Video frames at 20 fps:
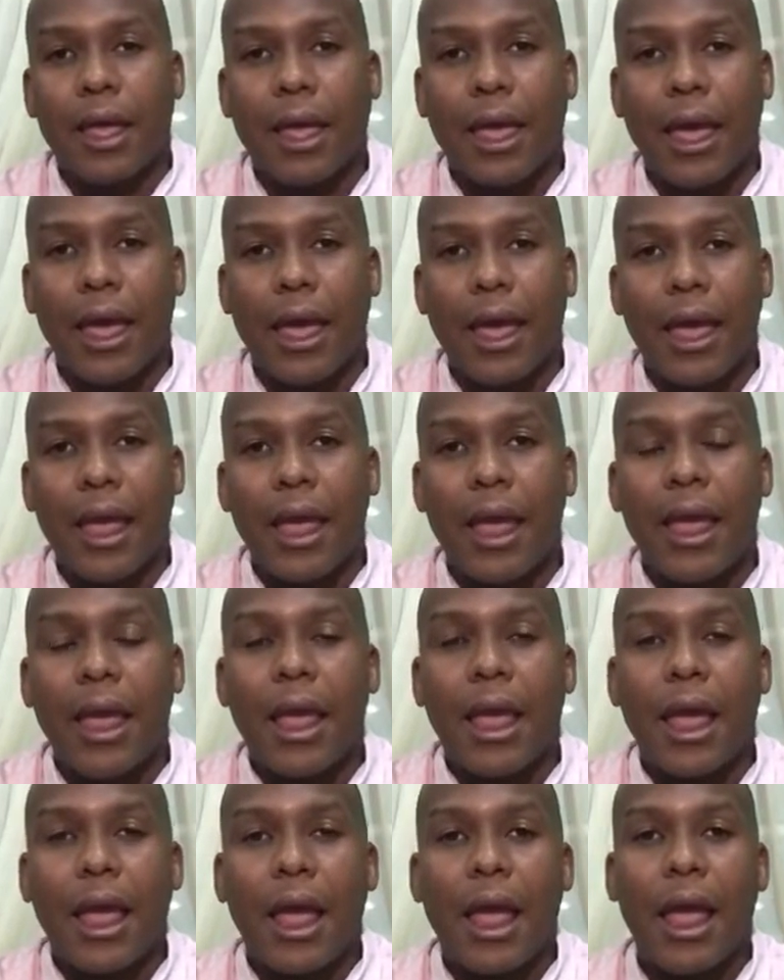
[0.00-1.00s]
que
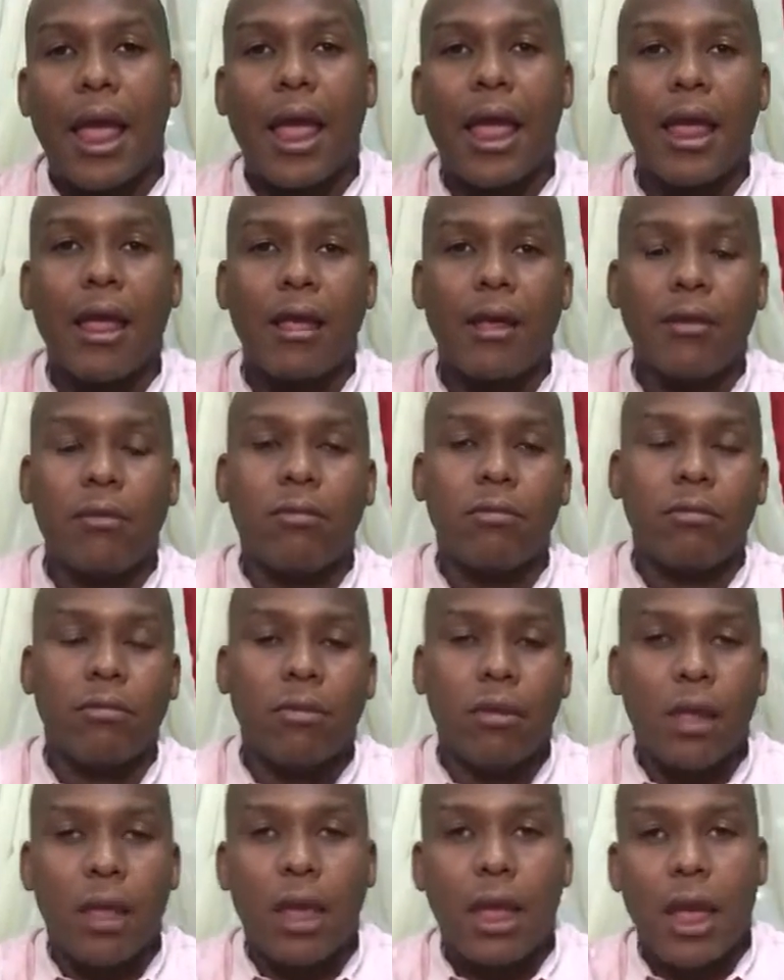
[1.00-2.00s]

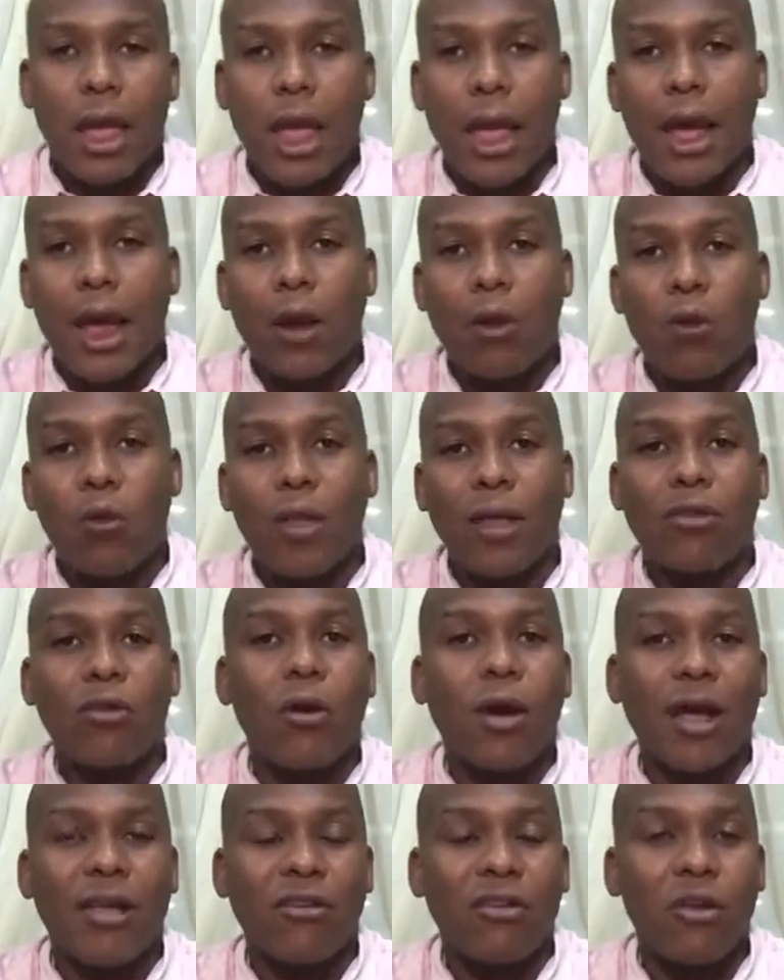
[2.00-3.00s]
en, algunas
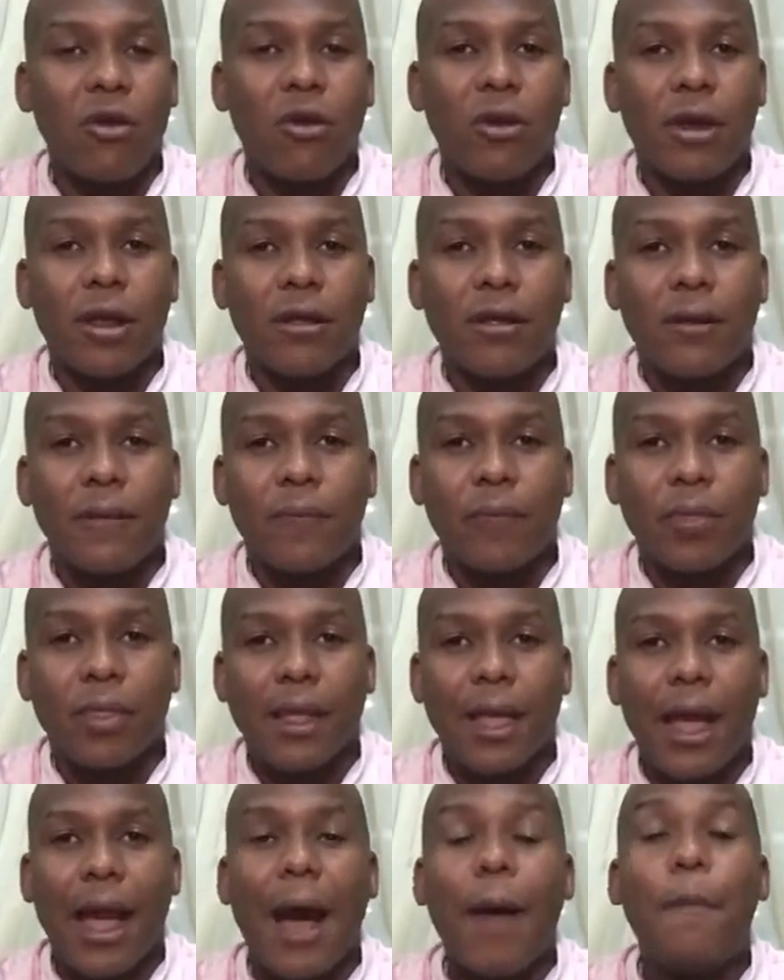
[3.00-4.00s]
ocasiones
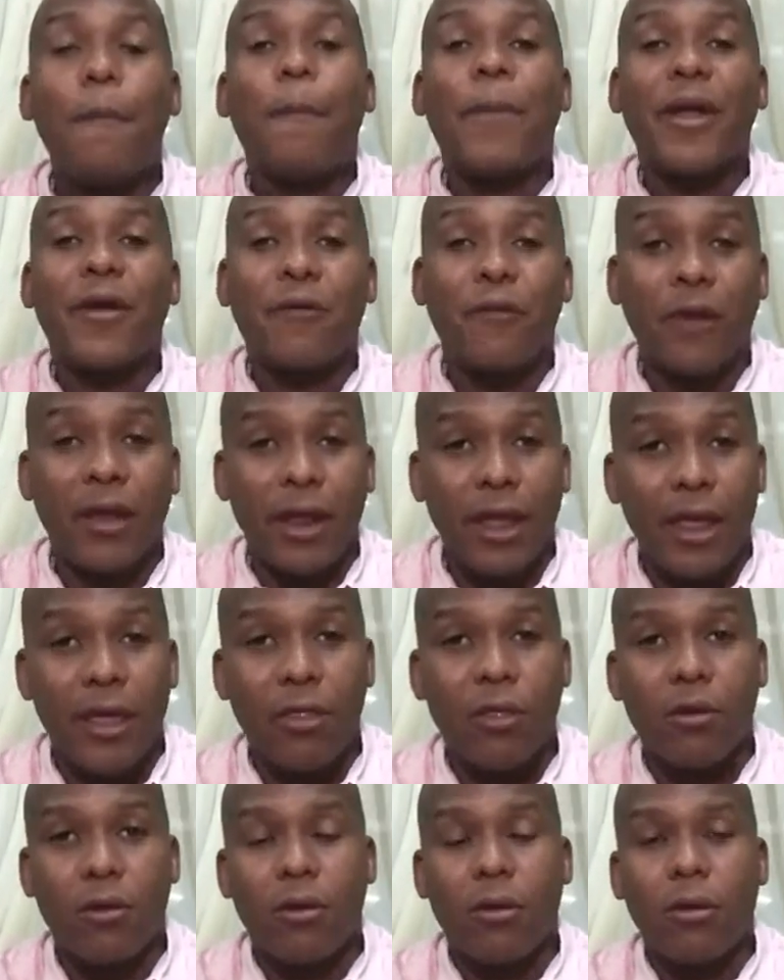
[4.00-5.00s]
han
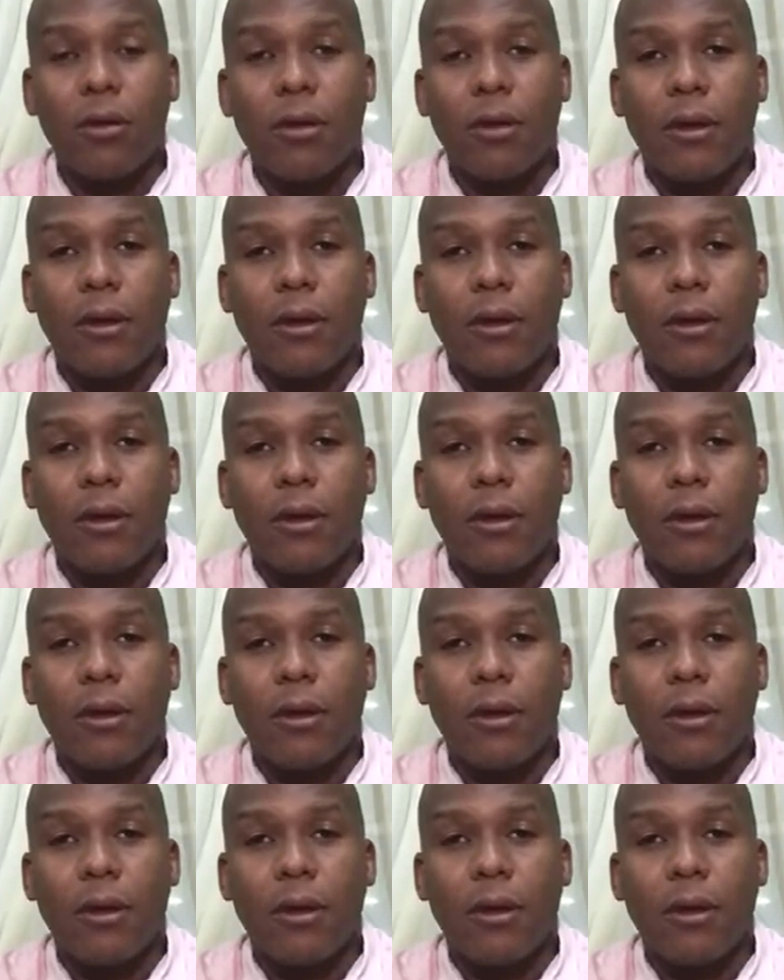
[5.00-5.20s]
preferido